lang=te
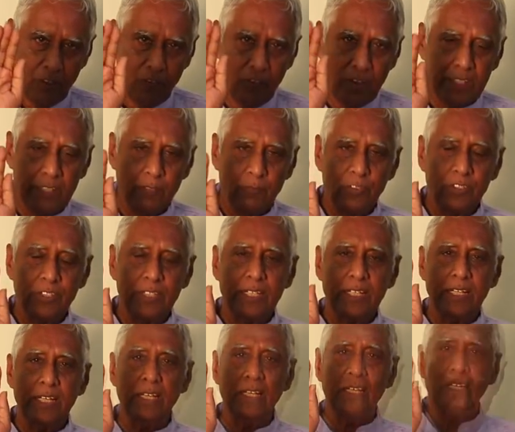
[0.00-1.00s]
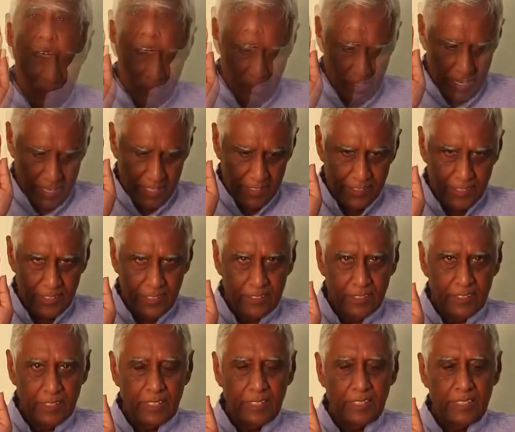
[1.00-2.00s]
వరద ముద్రకి ఎడం
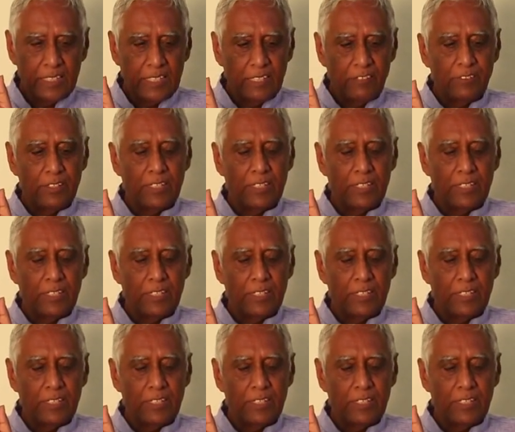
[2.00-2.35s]
చేతిని కిందికి ఈ